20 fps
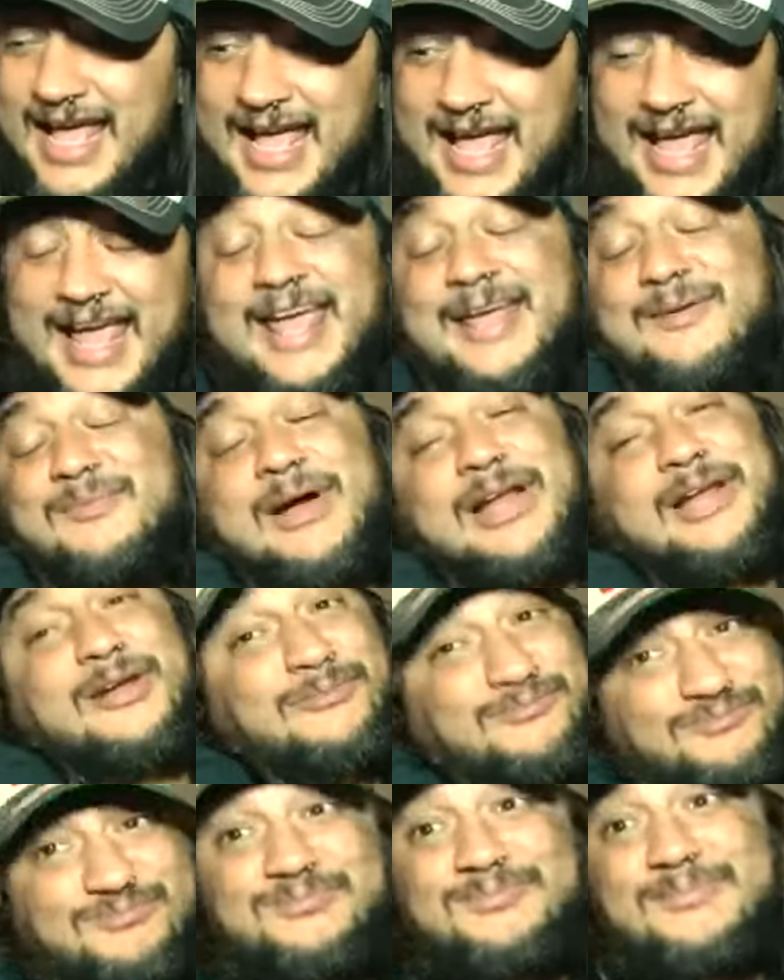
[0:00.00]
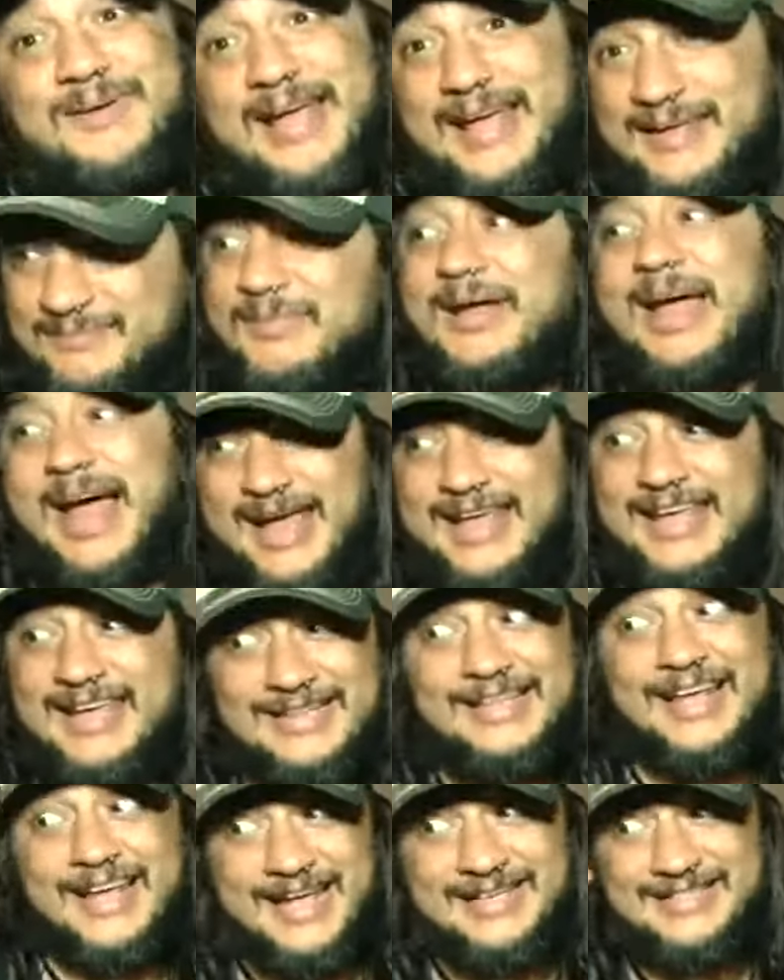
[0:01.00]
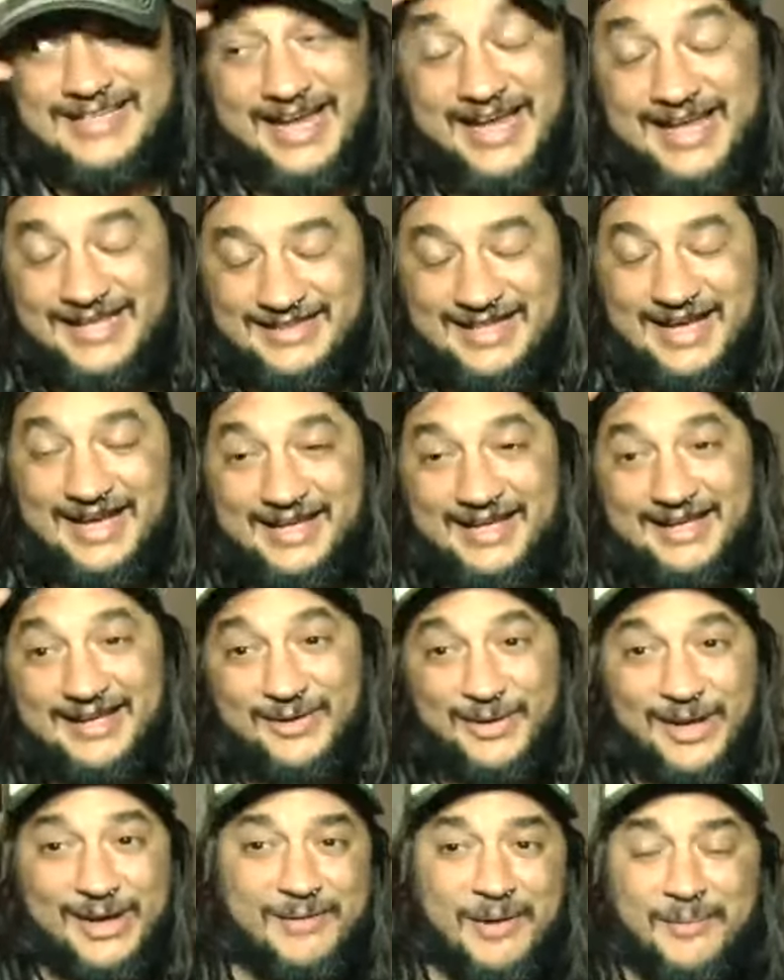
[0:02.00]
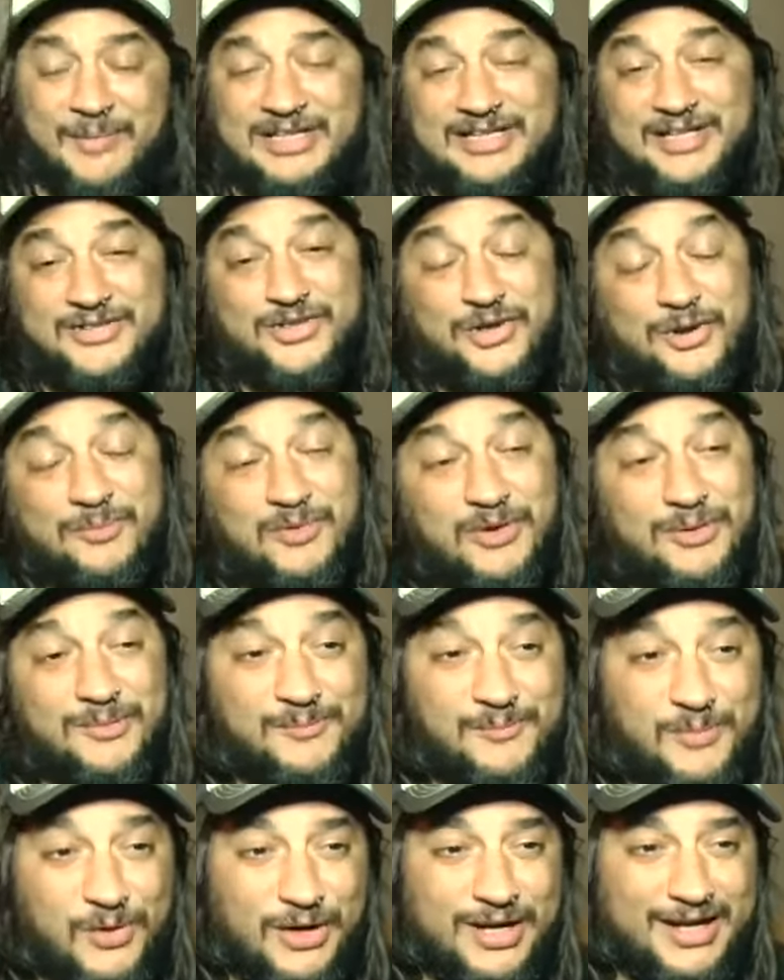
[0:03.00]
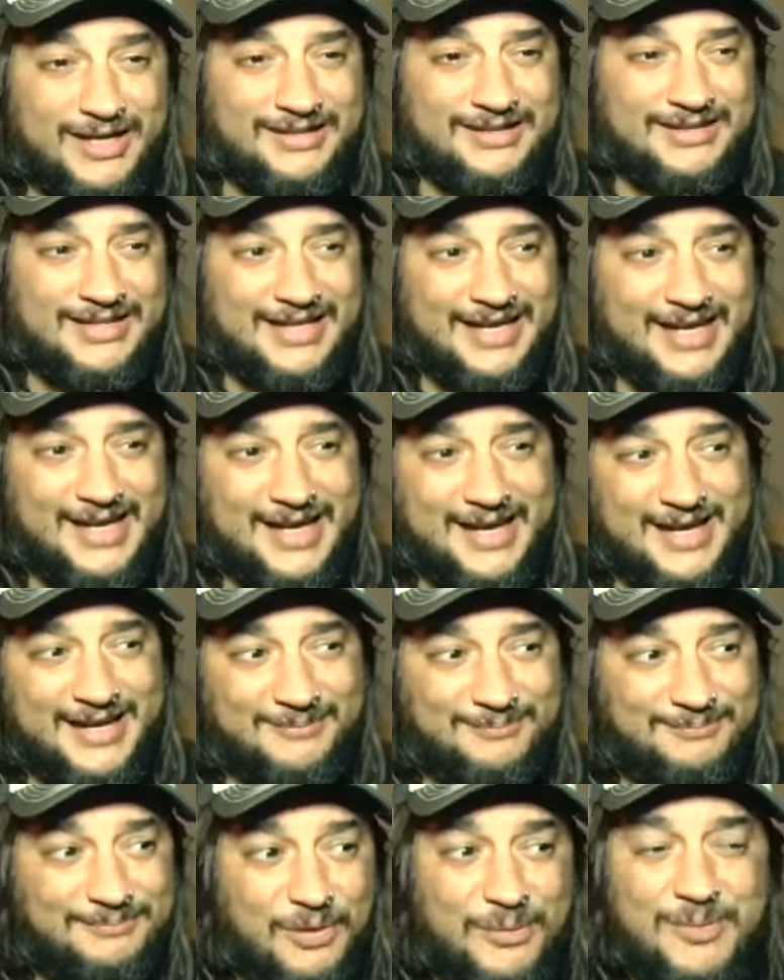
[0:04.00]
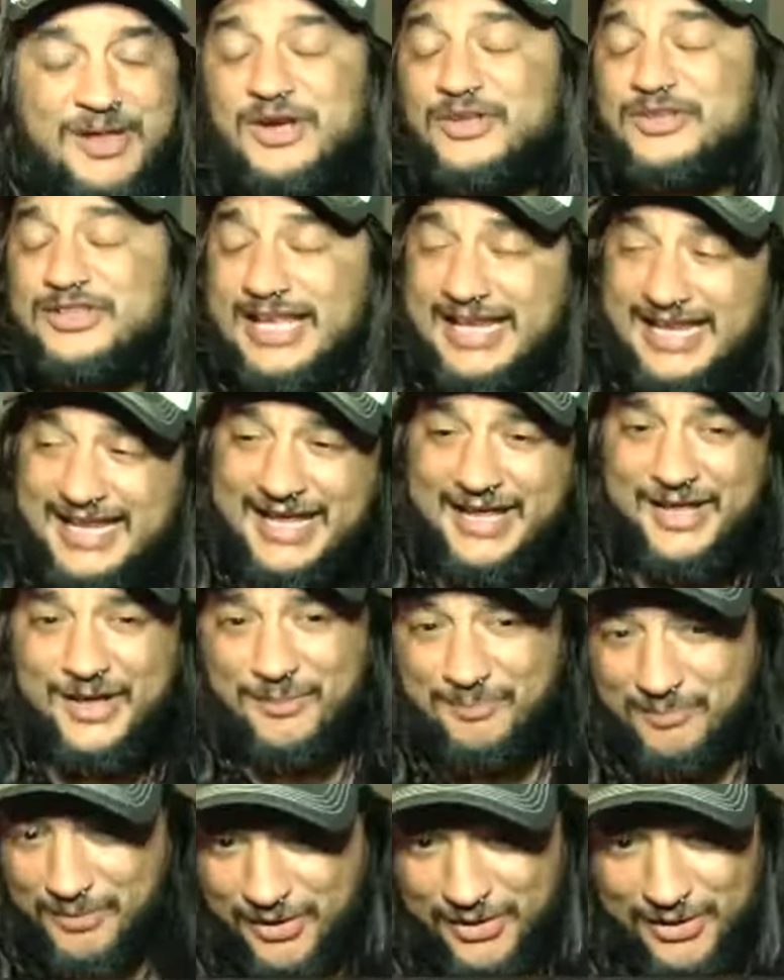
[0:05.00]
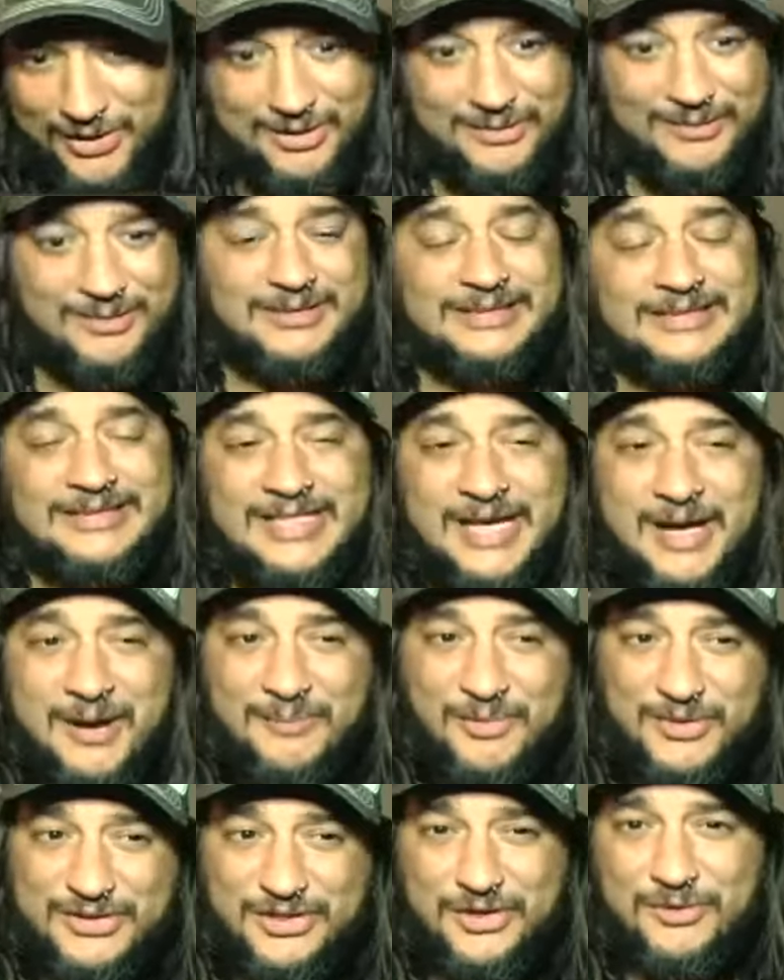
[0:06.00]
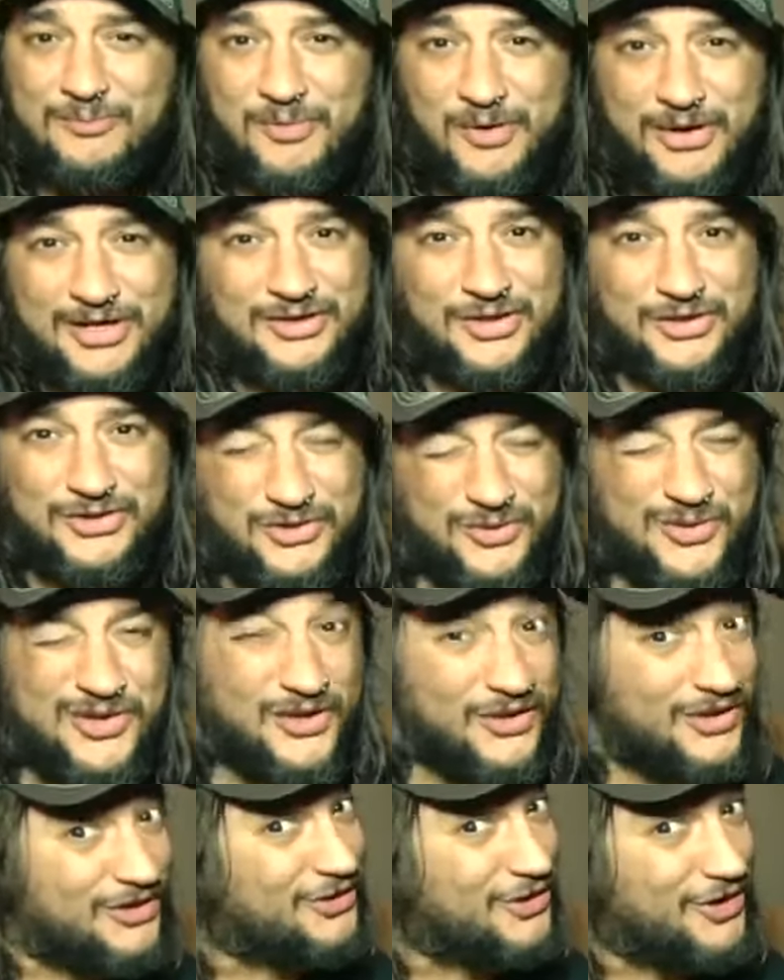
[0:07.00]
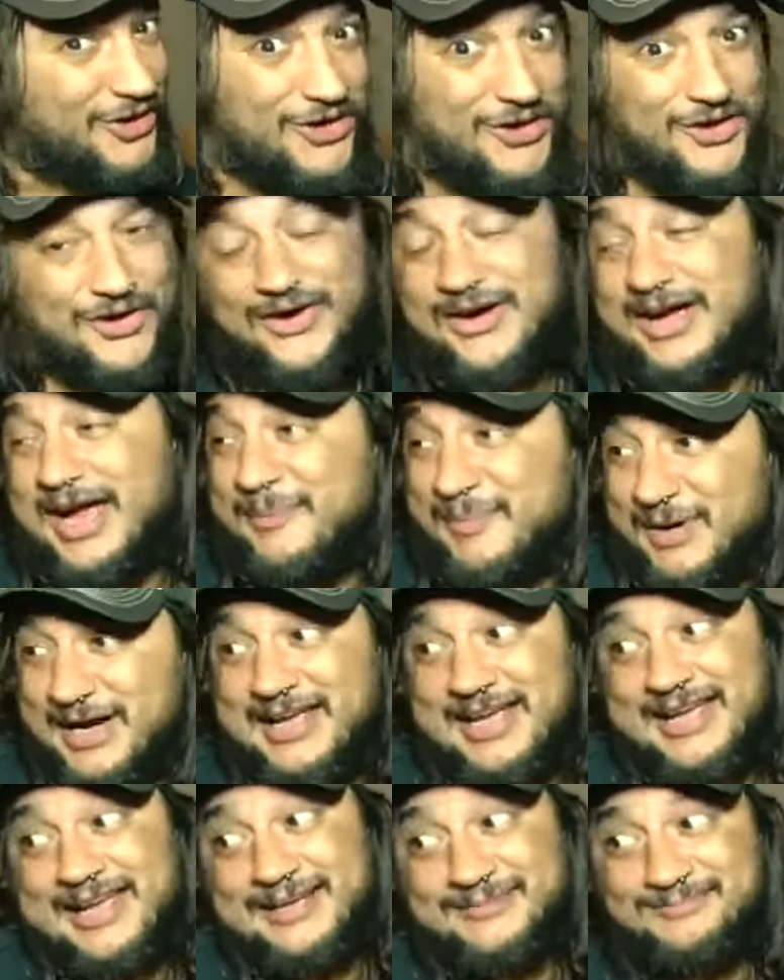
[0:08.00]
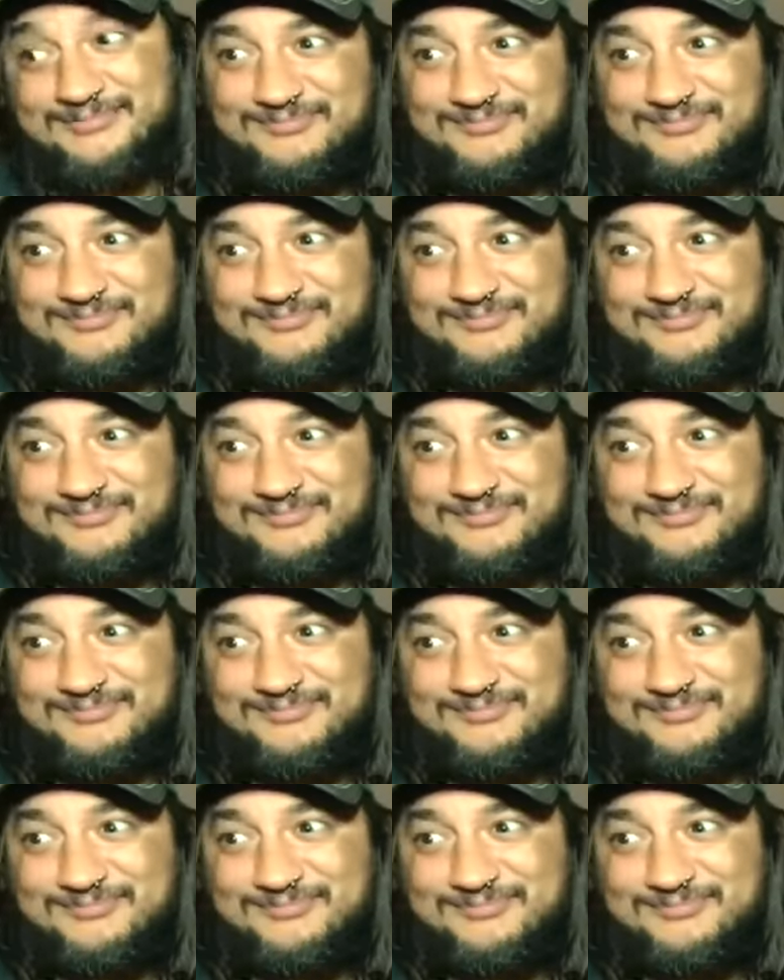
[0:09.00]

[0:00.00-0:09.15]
Eh, y bueno, eh, hay gente que hace guita, increíblemente. Yo por, este, por mi contenido, por ser un poquito subido de tono, capaz que